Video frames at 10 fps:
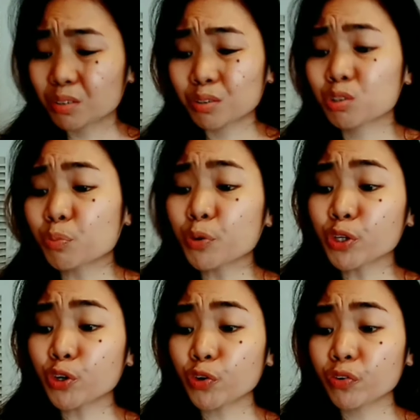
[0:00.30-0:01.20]
gusto mo
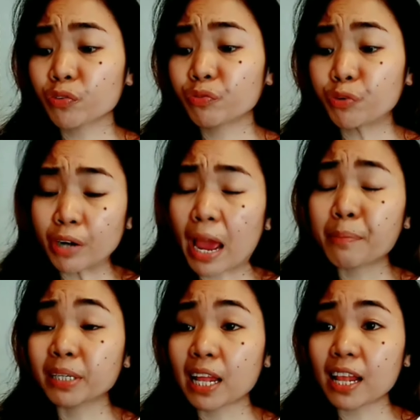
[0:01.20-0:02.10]
yung
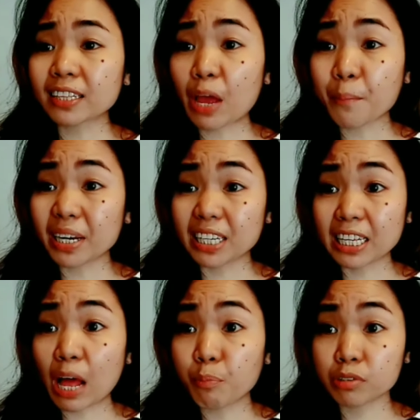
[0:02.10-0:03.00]
forever na lang tayong
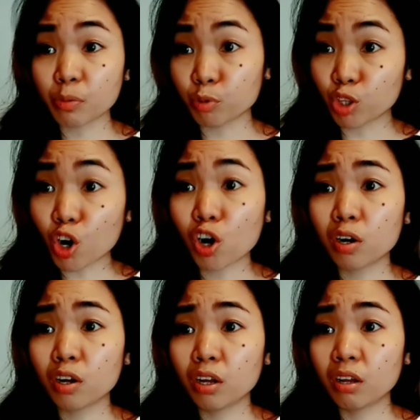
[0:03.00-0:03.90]
magreklamo sa
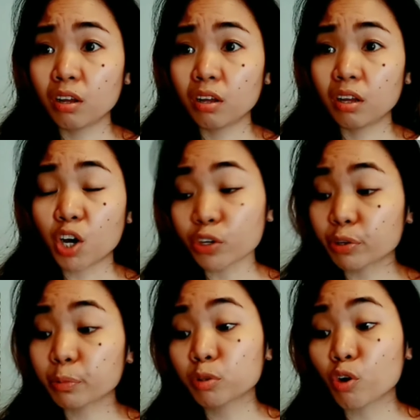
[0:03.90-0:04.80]
mundo. Ang
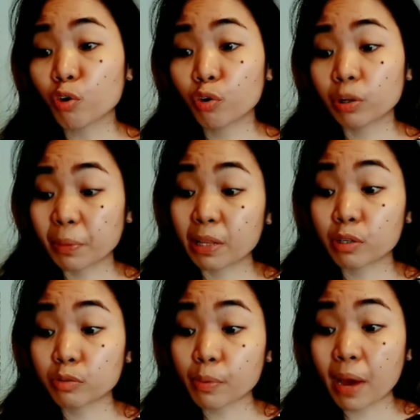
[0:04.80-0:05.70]
gusto mo yung tumambay
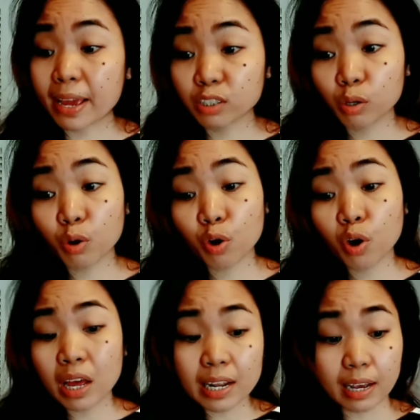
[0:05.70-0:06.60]
tayo sa bahay nyo,
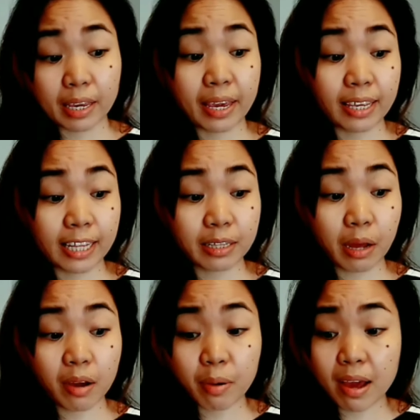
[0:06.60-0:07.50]
makikinig ng
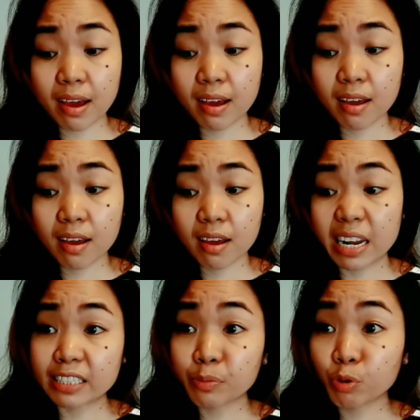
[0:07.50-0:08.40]
mga
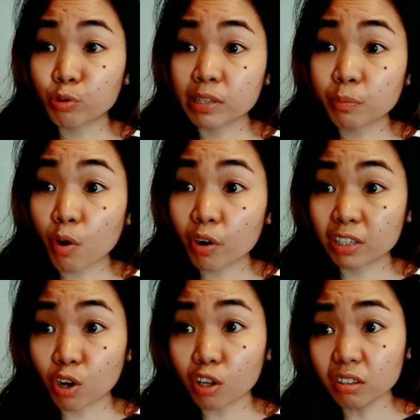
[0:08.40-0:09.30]
depressing music mo,
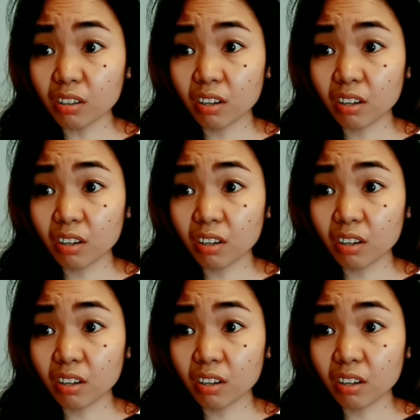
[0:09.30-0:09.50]
ganun?